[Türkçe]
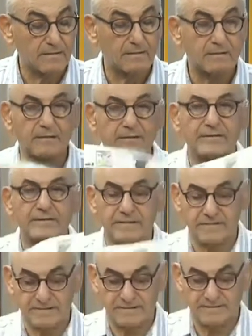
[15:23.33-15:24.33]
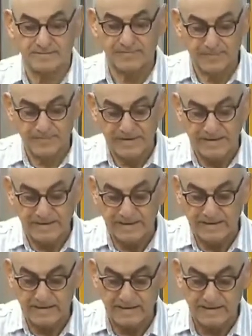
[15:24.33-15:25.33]
Evet
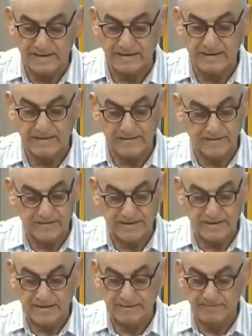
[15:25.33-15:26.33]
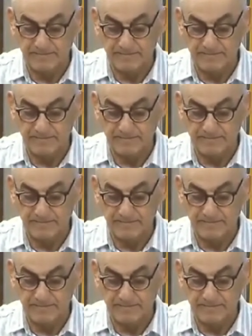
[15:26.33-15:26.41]
milliyete devam edelim.